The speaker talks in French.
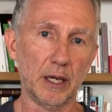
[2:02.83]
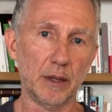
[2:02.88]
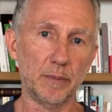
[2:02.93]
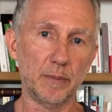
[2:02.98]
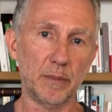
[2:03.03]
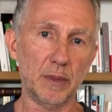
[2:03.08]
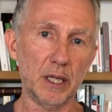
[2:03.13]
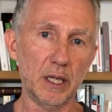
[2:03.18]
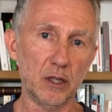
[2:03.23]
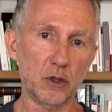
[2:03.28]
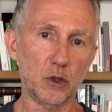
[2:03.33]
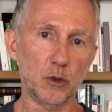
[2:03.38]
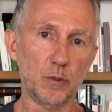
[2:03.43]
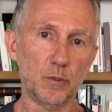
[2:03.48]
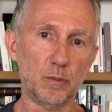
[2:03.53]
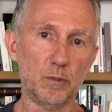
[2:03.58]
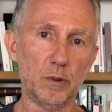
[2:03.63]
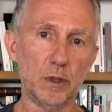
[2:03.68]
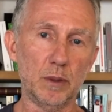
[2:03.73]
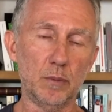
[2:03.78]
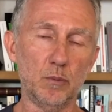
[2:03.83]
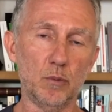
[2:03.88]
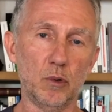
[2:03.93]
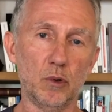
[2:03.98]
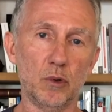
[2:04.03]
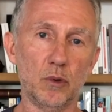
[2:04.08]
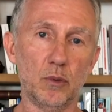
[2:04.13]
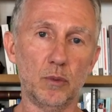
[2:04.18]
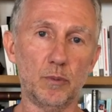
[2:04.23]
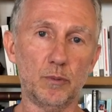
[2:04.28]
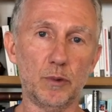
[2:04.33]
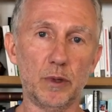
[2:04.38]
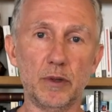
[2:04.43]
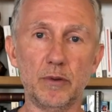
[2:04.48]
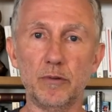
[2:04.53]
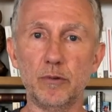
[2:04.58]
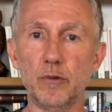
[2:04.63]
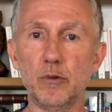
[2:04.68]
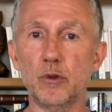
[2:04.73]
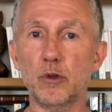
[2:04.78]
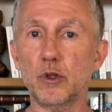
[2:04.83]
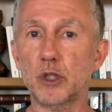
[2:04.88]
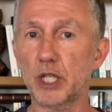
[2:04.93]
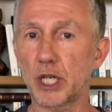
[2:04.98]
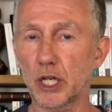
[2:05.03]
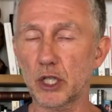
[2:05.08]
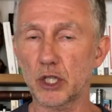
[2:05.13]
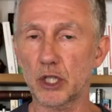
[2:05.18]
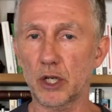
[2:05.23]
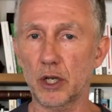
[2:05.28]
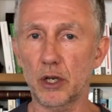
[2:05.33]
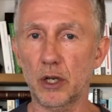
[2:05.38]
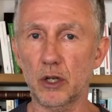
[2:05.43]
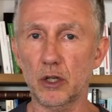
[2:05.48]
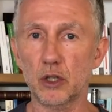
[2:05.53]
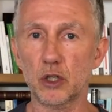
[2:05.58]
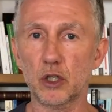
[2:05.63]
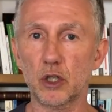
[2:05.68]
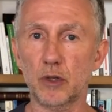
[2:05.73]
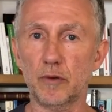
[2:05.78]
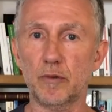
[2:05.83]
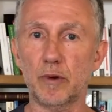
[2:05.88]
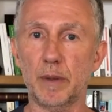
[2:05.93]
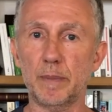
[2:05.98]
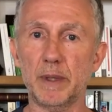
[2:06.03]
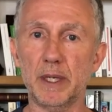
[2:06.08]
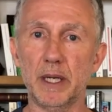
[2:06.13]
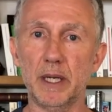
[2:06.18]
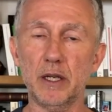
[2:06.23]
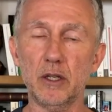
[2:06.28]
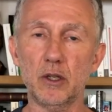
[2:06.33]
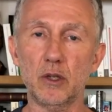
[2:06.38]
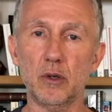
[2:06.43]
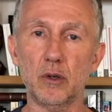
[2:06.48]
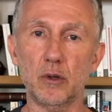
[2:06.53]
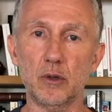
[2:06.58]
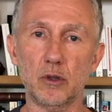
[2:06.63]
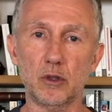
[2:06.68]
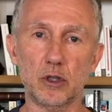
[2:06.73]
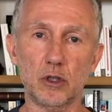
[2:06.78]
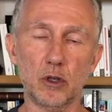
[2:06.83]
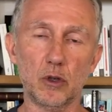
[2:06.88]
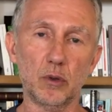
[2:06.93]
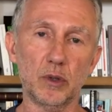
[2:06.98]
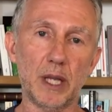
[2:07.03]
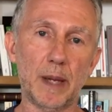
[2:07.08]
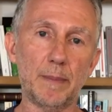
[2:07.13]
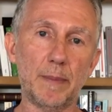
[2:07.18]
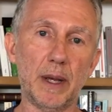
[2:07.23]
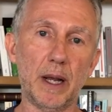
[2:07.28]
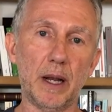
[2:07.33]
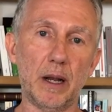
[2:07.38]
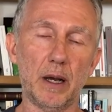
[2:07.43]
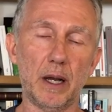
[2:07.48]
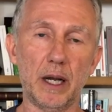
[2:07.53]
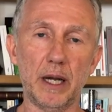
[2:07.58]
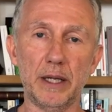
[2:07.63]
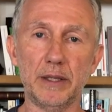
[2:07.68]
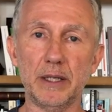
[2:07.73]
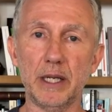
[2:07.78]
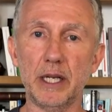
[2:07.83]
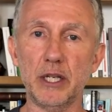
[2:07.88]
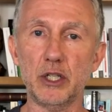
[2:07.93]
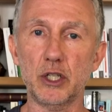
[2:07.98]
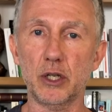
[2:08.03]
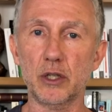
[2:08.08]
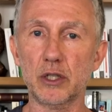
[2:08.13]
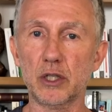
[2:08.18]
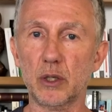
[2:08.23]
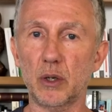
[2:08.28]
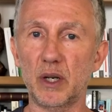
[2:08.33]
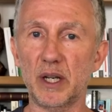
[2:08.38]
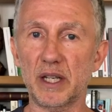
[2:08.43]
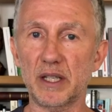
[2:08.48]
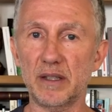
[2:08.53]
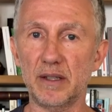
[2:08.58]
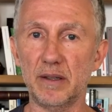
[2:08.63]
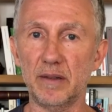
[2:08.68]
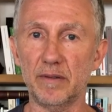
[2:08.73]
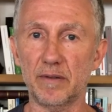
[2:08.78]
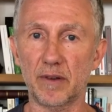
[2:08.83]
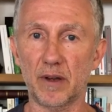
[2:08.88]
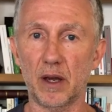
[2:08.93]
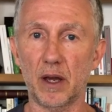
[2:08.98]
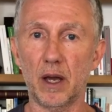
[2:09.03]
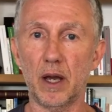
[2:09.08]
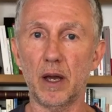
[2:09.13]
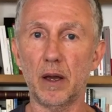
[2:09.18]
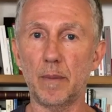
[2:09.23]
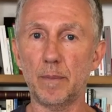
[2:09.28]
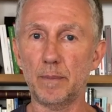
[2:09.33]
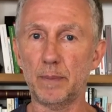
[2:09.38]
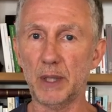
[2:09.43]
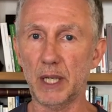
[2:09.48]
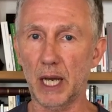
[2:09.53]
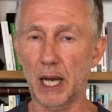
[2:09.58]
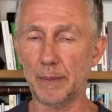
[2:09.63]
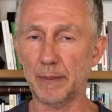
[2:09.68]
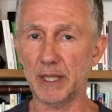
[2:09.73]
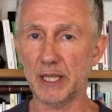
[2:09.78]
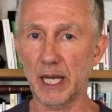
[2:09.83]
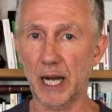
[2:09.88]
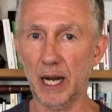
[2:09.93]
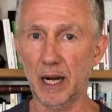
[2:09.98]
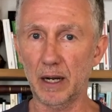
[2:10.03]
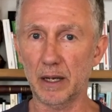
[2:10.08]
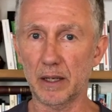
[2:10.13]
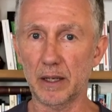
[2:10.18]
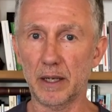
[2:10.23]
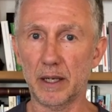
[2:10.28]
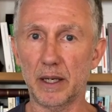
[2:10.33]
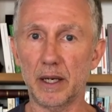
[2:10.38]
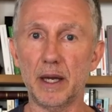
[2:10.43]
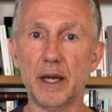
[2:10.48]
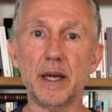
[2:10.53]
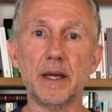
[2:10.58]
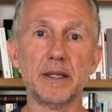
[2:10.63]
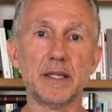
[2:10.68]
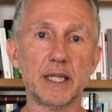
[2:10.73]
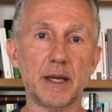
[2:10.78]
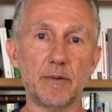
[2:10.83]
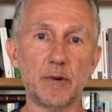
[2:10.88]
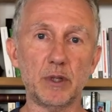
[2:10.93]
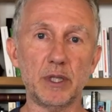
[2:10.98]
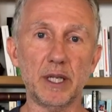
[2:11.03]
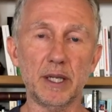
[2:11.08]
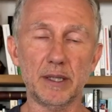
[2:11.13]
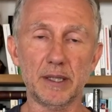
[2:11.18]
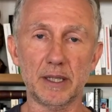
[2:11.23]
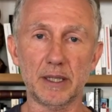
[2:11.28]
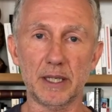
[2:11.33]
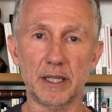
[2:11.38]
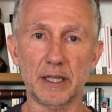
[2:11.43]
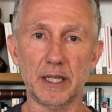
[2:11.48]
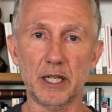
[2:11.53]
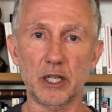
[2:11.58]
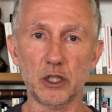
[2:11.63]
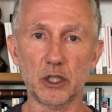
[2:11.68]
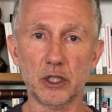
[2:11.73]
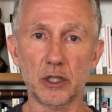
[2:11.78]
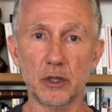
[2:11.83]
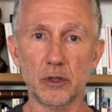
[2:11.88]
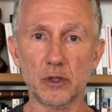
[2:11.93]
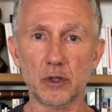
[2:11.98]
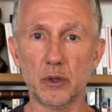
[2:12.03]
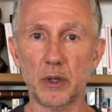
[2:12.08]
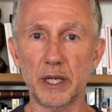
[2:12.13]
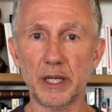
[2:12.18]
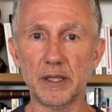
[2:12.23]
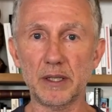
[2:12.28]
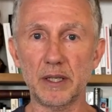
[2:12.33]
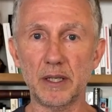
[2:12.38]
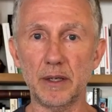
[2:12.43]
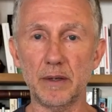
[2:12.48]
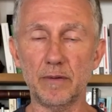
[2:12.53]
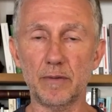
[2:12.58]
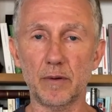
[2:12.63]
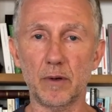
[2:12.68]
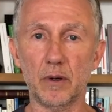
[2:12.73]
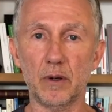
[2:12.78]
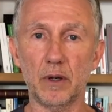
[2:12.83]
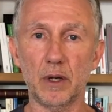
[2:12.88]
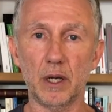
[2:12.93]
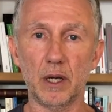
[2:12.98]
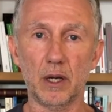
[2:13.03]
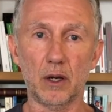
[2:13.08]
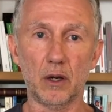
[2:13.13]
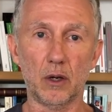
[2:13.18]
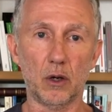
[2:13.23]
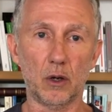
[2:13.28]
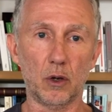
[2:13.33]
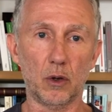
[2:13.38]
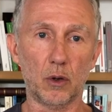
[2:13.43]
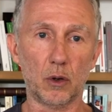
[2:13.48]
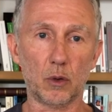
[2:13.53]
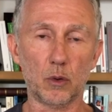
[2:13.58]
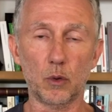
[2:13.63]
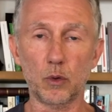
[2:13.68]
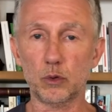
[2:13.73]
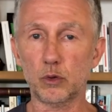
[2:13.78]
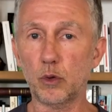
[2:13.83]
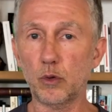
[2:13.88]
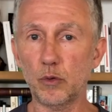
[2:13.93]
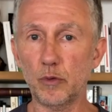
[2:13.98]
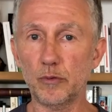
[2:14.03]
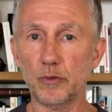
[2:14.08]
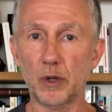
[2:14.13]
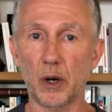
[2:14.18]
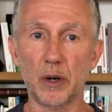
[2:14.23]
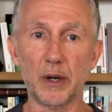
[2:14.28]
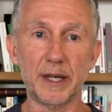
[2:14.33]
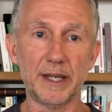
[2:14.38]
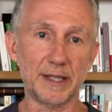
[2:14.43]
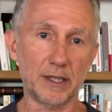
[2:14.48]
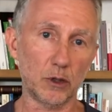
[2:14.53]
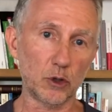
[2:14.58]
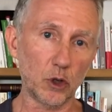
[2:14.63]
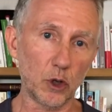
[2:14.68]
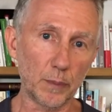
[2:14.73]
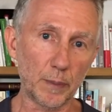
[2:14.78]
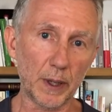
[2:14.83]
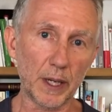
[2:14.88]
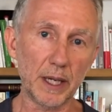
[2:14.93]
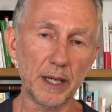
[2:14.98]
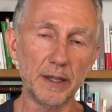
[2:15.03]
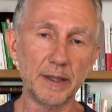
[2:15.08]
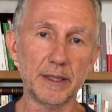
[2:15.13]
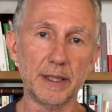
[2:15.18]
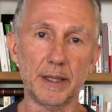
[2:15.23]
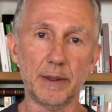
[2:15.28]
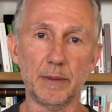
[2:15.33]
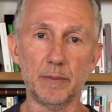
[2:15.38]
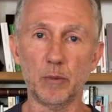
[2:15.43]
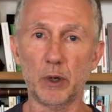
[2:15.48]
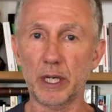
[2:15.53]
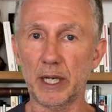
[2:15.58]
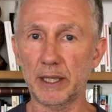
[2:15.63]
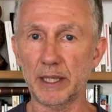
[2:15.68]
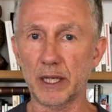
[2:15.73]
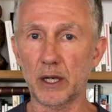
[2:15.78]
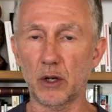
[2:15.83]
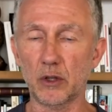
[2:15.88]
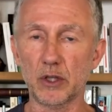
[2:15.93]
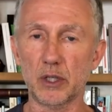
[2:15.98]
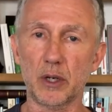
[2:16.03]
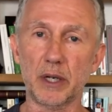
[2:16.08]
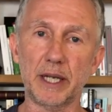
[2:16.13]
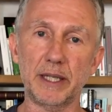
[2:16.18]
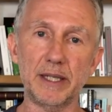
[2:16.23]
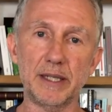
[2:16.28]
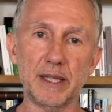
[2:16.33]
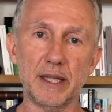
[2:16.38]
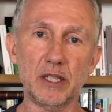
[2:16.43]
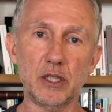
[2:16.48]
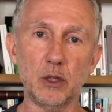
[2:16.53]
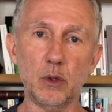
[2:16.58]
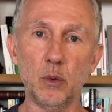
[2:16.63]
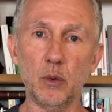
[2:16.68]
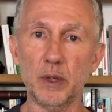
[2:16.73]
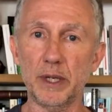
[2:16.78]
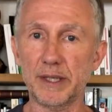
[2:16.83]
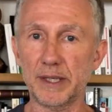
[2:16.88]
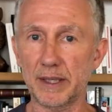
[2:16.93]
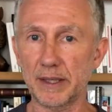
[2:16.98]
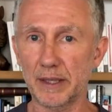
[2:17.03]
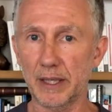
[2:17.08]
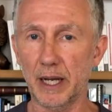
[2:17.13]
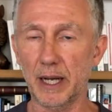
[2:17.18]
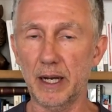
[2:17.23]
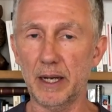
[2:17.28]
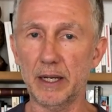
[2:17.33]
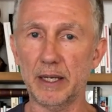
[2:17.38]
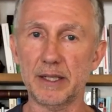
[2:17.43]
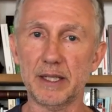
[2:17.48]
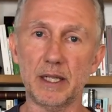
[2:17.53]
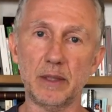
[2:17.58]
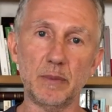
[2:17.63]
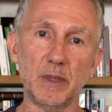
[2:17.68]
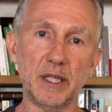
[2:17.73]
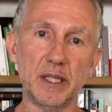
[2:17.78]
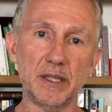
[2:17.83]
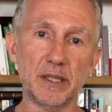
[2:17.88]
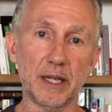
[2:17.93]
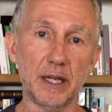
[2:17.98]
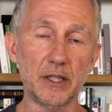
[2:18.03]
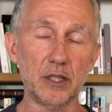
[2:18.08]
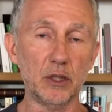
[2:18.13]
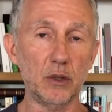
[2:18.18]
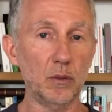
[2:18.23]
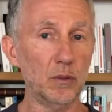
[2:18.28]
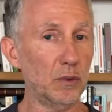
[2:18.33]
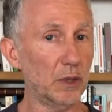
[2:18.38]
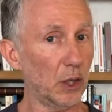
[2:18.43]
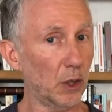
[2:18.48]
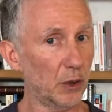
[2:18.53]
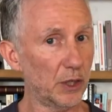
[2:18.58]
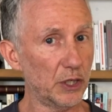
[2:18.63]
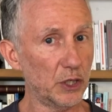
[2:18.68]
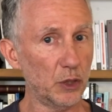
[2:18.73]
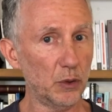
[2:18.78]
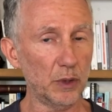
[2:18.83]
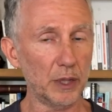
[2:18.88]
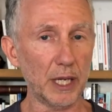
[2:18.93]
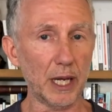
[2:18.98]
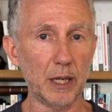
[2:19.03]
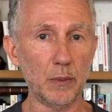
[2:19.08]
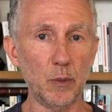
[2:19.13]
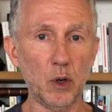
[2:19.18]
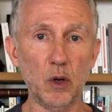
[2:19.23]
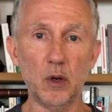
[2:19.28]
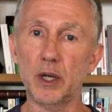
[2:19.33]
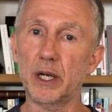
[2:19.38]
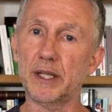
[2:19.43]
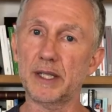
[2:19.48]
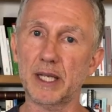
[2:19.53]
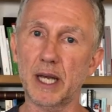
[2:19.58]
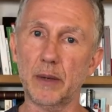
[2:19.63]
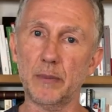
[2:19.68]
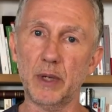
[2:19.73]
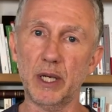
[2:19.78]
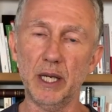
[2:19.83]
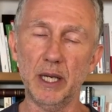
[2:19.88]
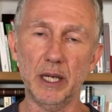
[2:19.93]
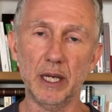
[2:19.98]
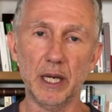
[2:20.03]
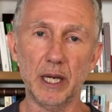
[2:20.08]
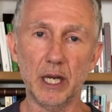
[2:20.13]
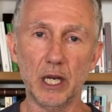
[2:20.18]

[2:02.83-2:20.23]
Mais depuis mon point de vue de chercheur, je vois bien que ce qu'on appelle l'intelligence collective pyramidale, ça veut dire cette intelligence collective euh, qu'on trouve dans les entreprises, les moyennes et grandes organisations, les États, les administrations, les religions également, les armées,